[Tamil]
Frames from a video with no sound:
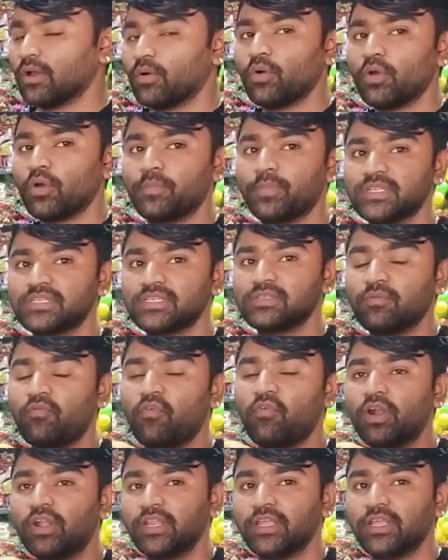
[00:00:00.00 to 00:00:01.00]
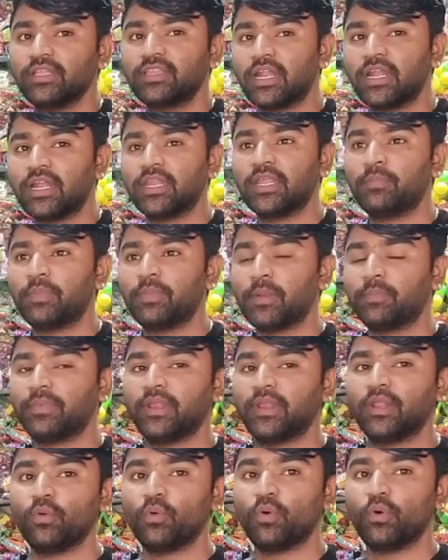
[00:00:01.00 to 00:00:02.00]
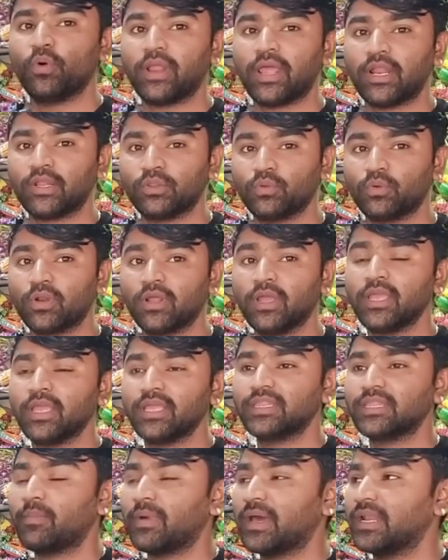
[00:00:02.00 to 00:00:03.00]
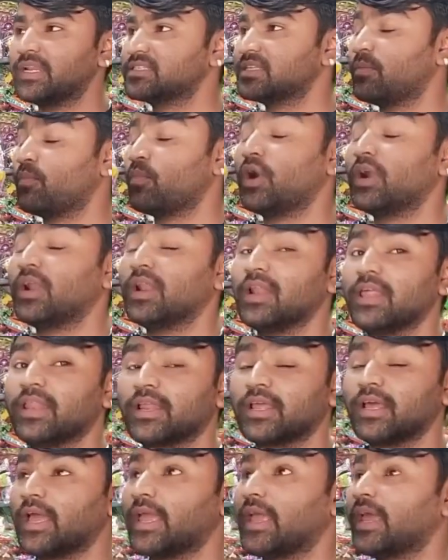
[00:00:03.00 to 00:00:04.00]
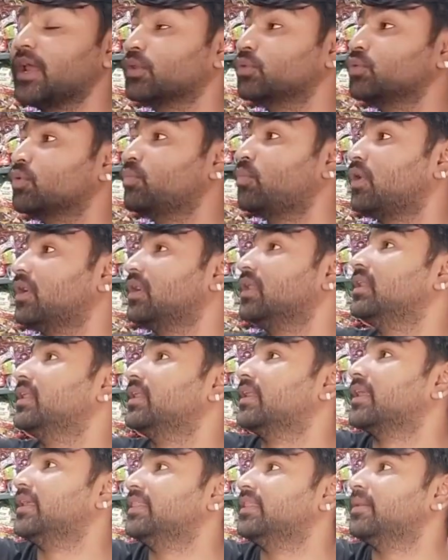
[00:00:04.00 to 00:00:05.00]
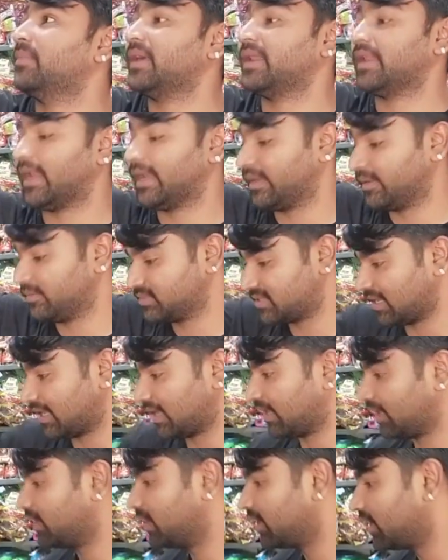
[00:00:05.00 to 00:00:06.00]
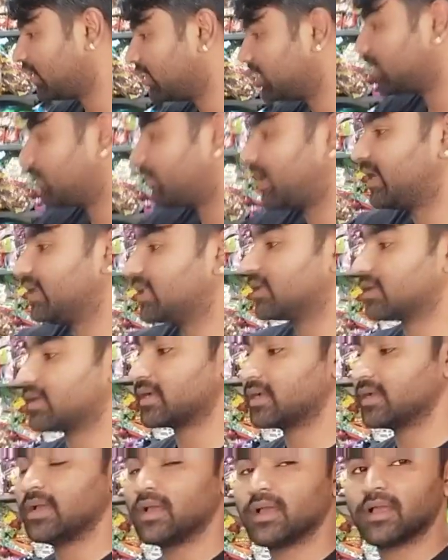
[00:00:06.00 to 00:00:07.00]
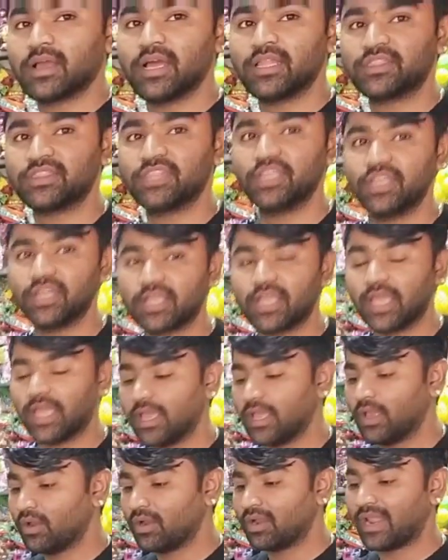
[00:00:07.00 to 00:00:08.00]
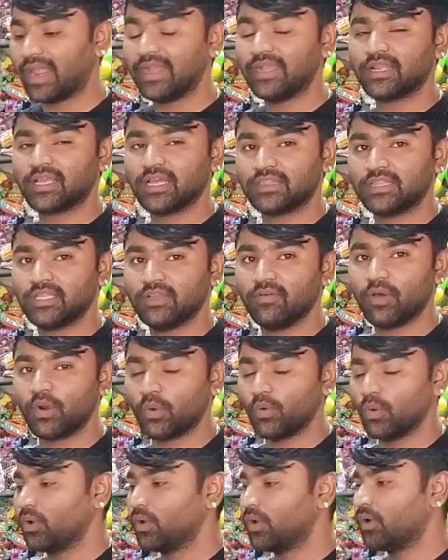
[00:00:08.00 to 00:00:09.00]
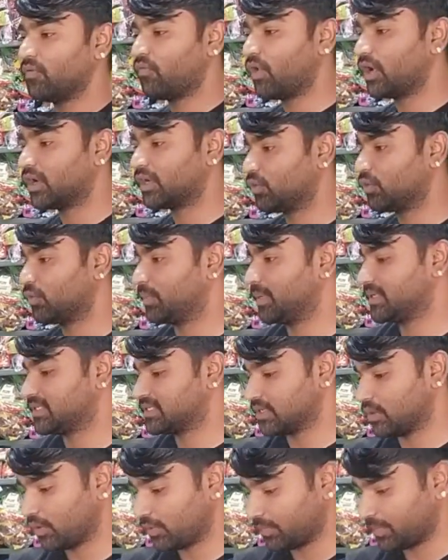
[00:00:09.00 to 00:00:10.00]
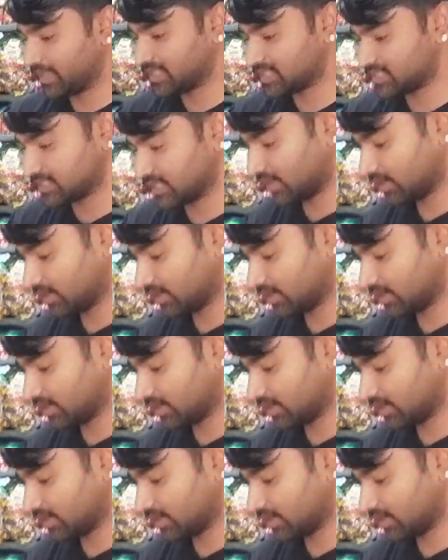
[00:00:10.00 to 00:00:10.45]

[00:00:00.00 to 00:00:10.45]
ஒரு பீஸ் ஃபார்ட்டி தேர்ட்டி ஃபிஃப்டி நூறு இரநூறு இந்த மாதிரி தான் மாடல் இருக்குது இரநூறு மாடல் இருக்குது இந்த மாதிரி ஐட்டம்ஸில் இந்த மாதிரி கத்தி இருக்குது லைட் கத்தி வரும் ஃபார்ட்டி ருபீஸ் ஒரு பீஸு